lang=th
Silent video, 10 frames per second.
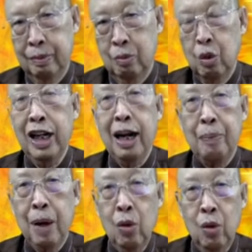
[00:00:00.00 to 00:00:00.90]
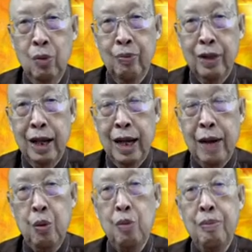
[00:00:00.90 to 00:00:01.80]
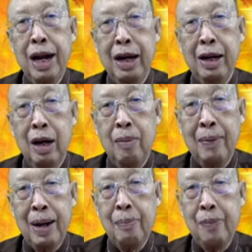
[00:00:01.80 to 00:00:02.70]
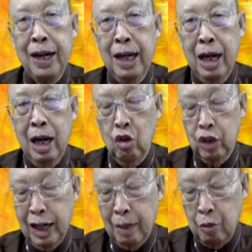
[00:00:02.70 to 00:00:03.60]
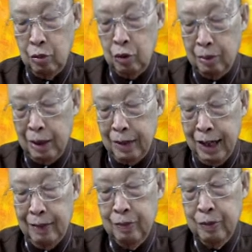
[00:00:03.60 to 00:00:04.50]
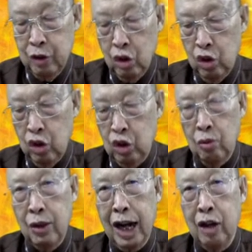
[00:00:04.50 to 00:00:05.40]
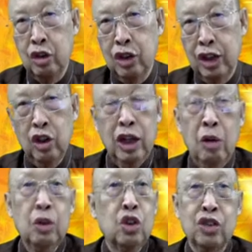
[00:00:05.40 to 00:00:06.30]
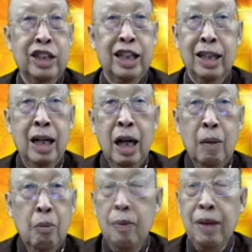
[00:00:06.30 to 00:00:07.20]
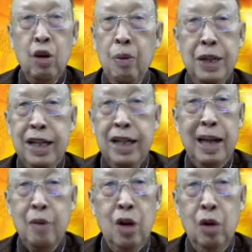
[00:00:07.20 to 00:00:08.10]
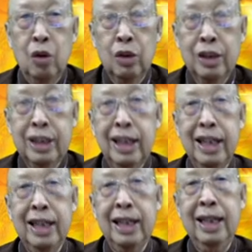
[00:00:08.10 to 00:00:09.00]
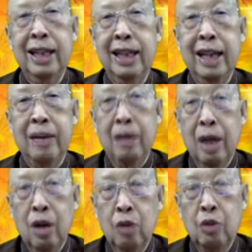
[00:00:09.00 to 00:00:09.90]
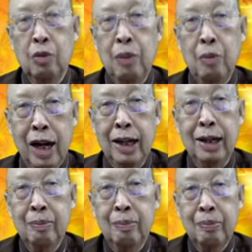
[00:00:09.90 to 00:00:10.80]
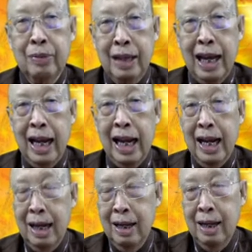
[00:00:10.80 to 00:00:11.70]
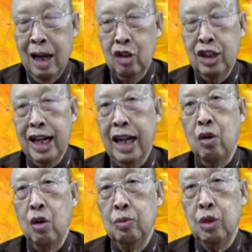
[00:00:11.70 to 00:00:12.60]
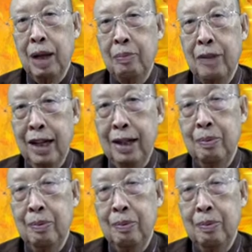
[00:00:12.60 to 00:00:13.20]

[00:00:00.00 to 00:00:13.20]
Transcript: ผู้ได้รับเอาให้พ่วงแบกเอาบาปกรรมไปเขาก็ได้รับความสดทำนั้นสองคนลิทูบุญหาของเสดโดยเขาบนต้องเสียอย่างบ่เมฆคนพยายามของเขาที่จะเห็ดดีและได้ความสดทำรบได้ แต่เขาจะได้ความสดทำนั้น